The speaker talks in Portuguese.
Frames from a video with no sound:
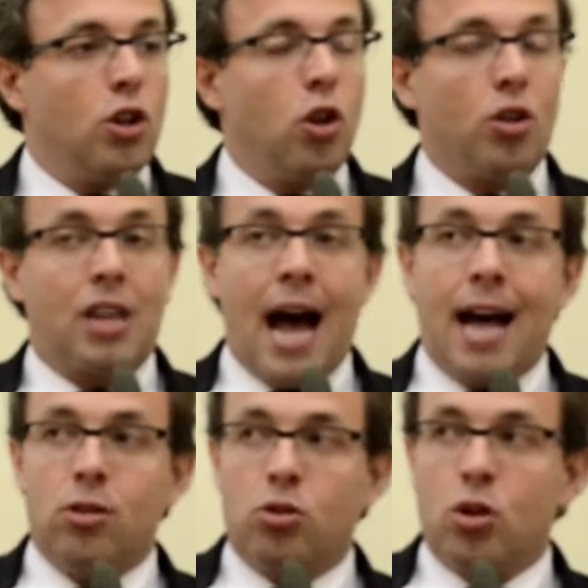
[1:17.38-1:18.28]

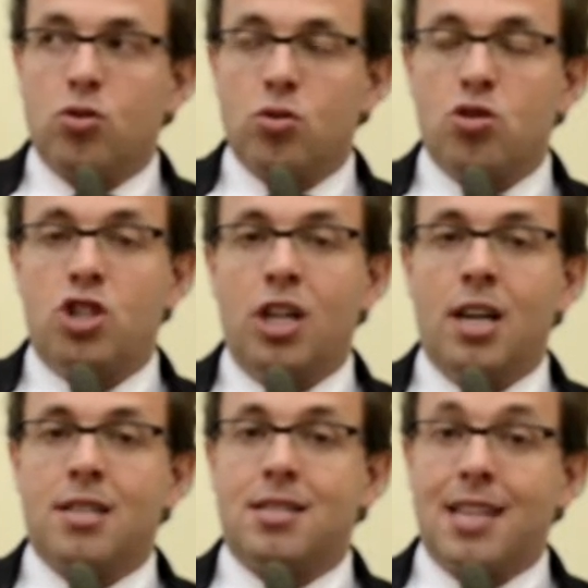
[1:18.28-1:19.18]
lotado todos os
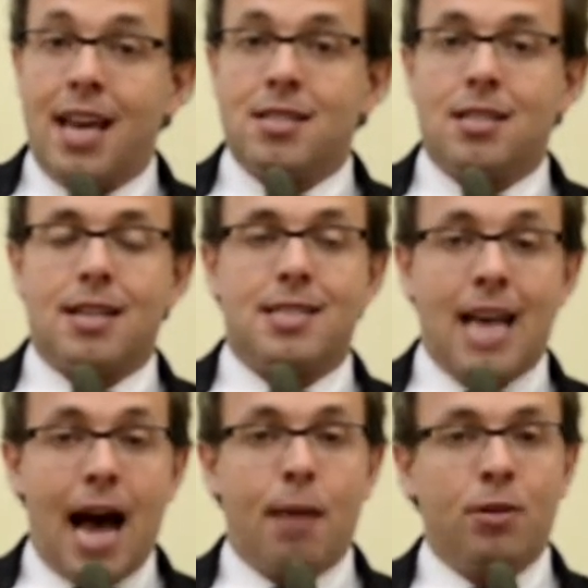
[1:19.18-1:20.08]
dias, sexta,
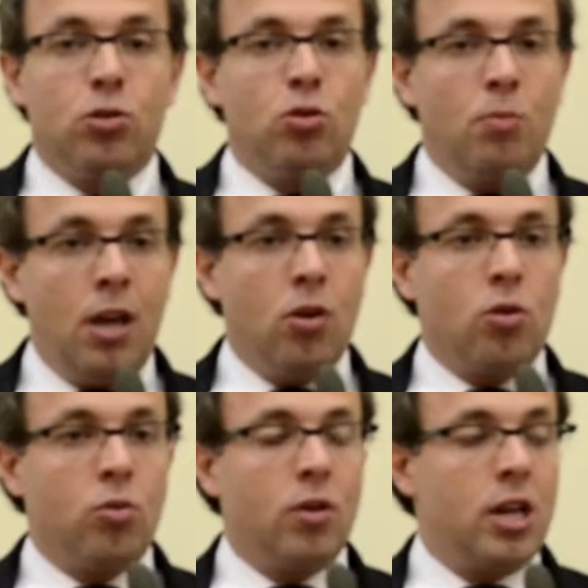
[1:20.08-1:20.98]
sábado,
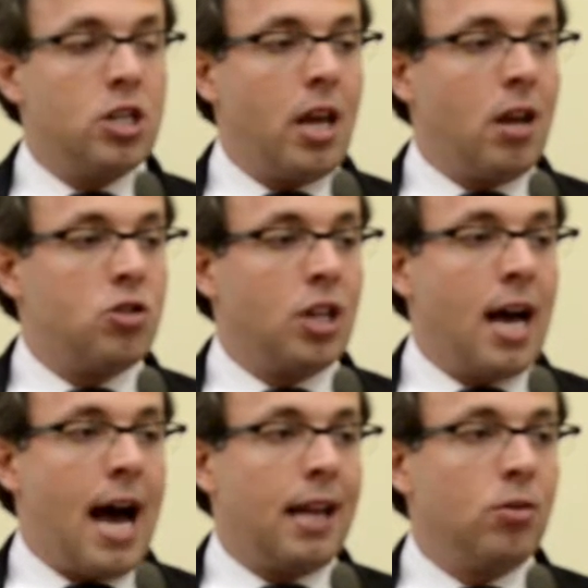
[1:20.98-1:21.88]
domingo, com o grande leilão de
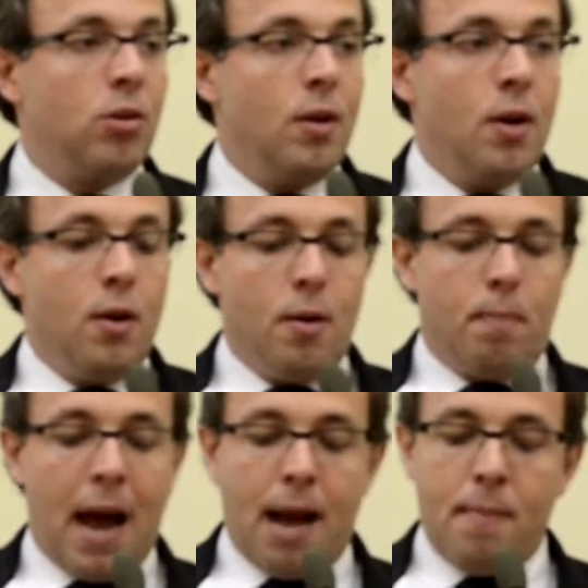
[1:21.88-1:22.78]
gado.
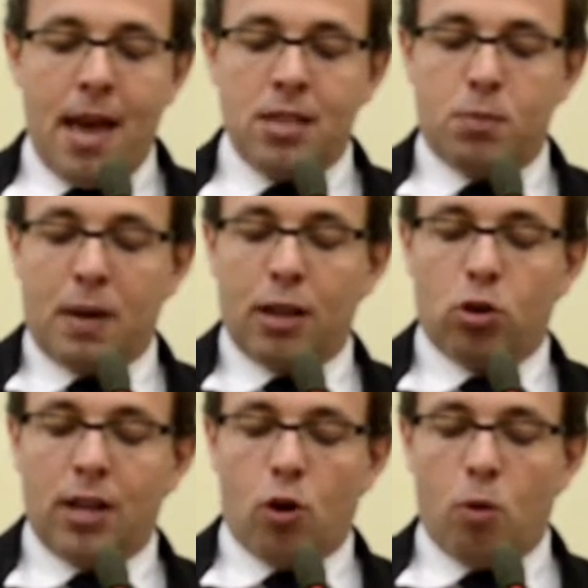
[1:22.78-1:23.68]
Parabéns para
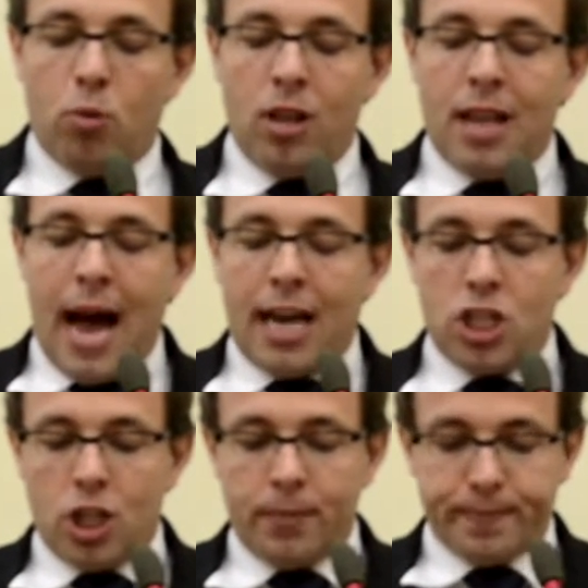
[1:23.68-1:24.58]
toda a
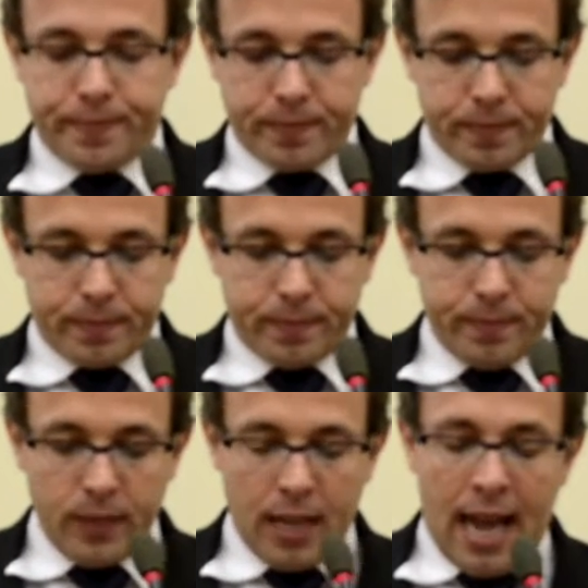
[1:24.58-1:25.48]
comunidade
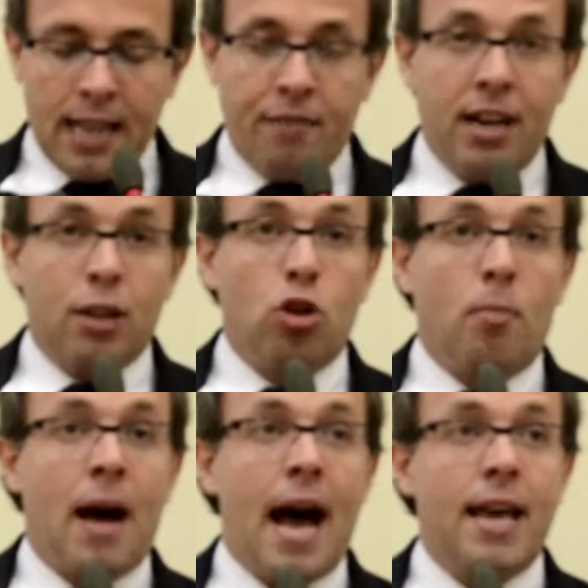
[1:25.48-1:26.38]
lá da Vila
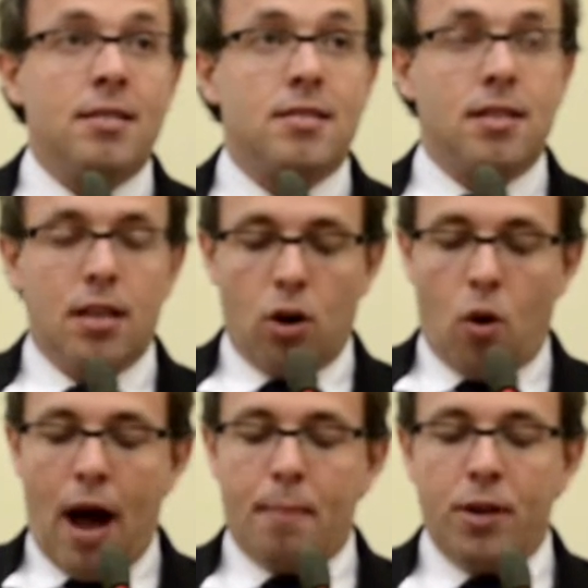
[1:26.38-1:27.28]
Tomás,
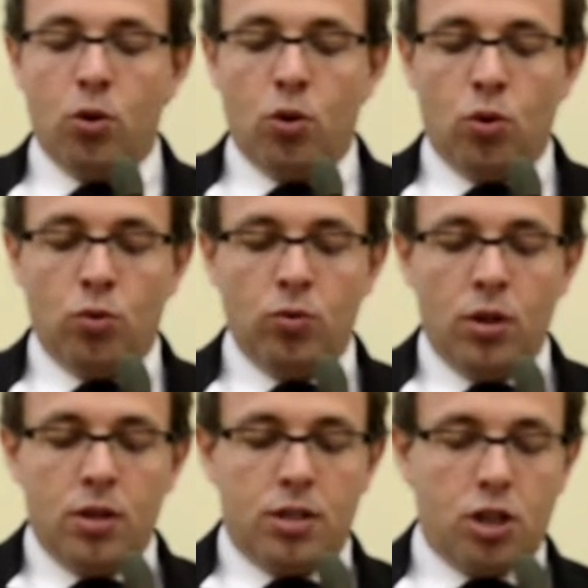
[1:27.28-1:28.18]
Coab 1,
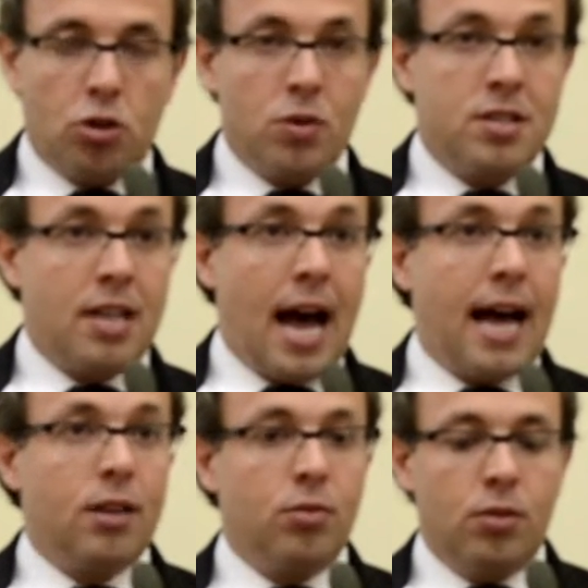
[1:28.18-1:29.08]
Sítio do
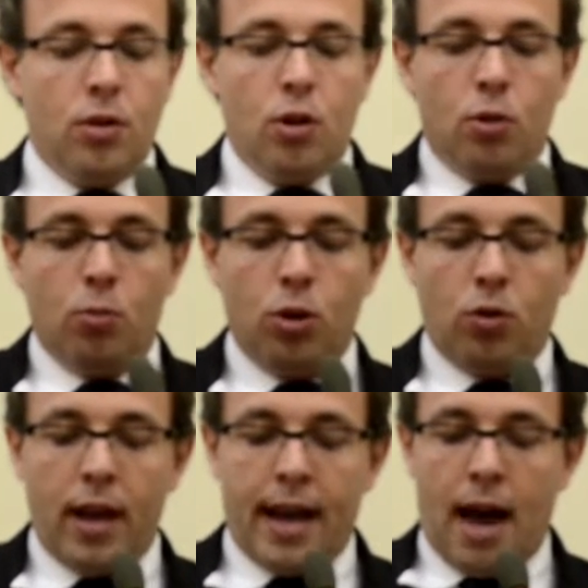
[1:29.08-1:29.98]
Estado,
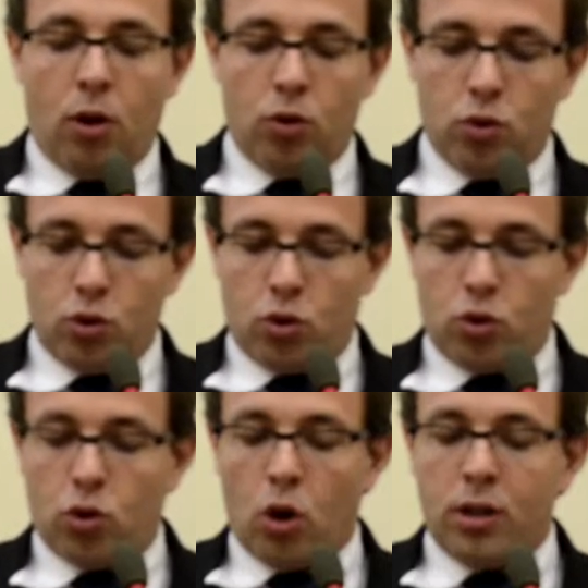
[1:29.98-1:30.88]
muito legal
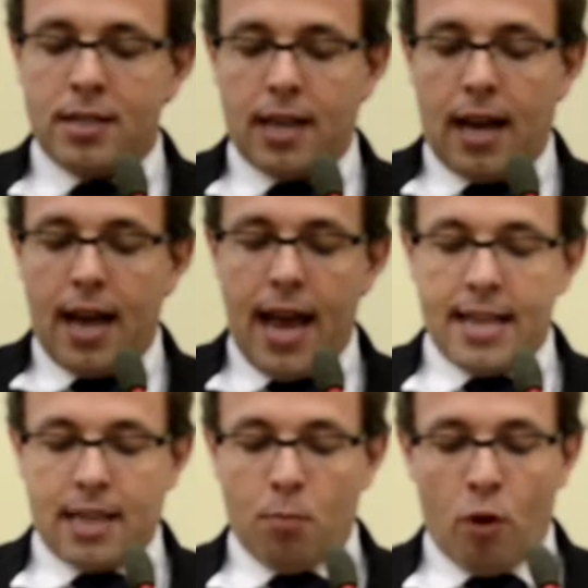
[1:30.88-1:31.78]
toda essa,
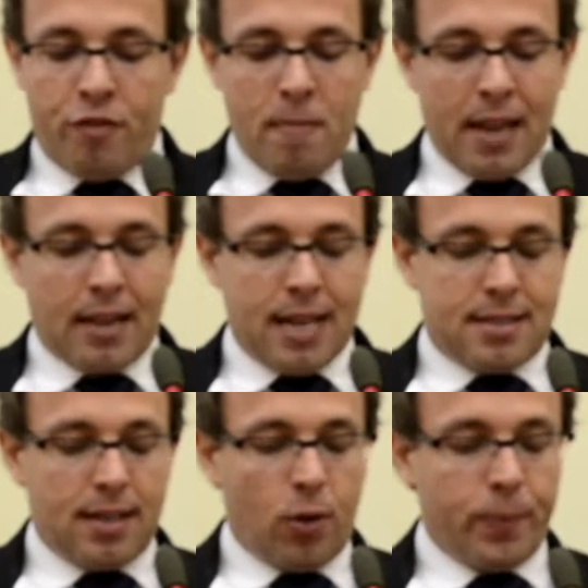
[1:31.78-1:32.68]
essa
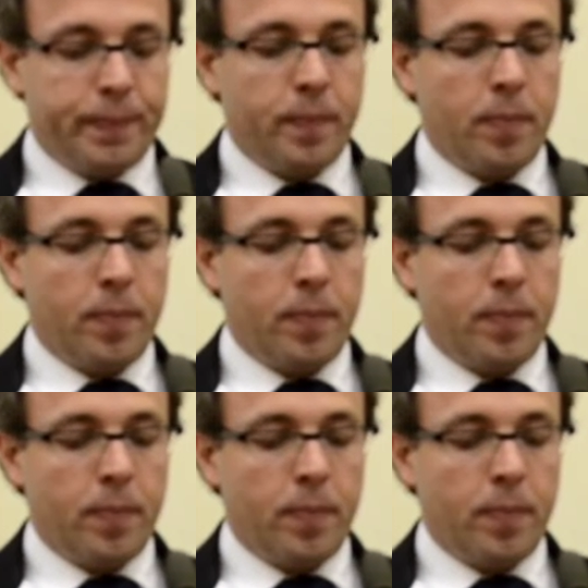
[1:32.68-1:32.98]
movimentação.